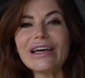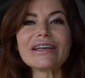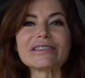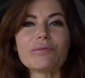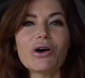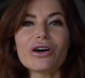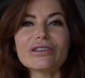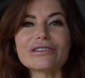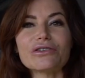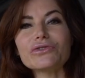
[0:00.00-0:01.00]

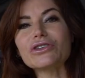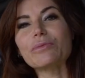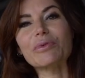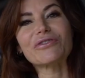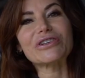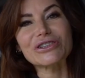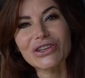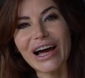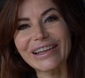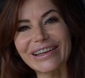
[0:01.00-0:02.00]
Samochody zarówno te
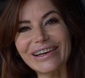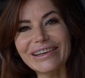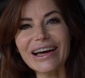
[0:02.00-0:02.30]
profesjonalne,